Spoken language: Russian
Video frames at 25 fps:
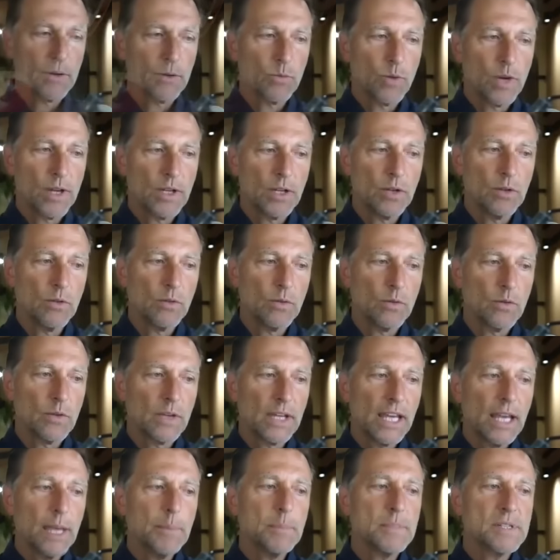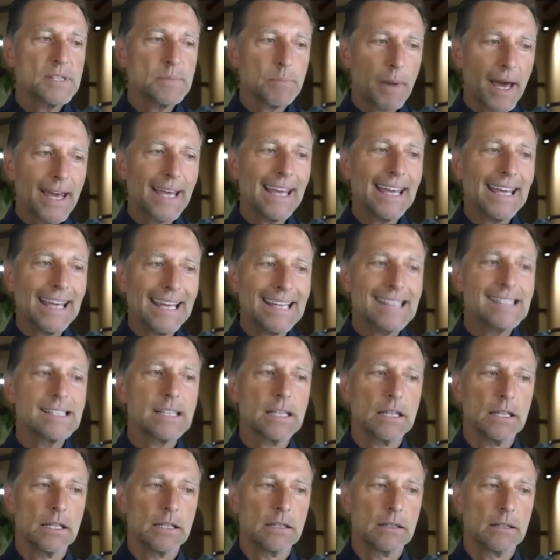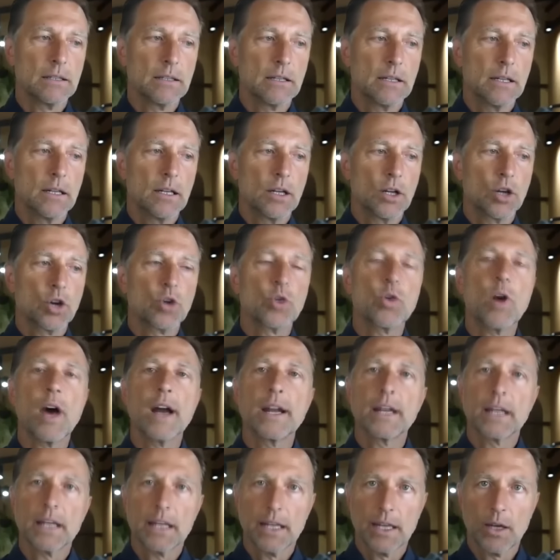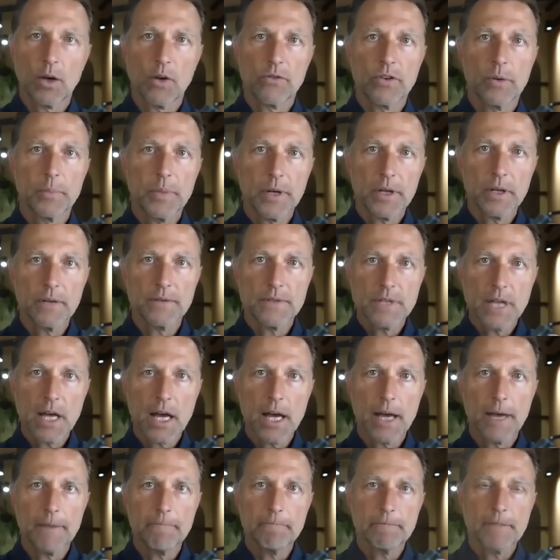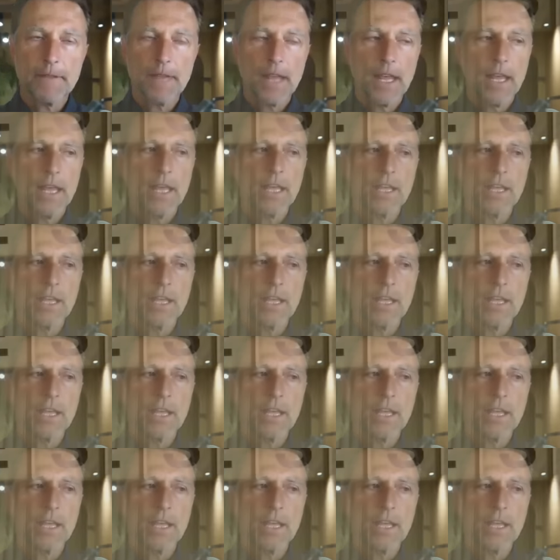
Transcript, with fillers: из-за постоянных хронических всплесков инсулина со временем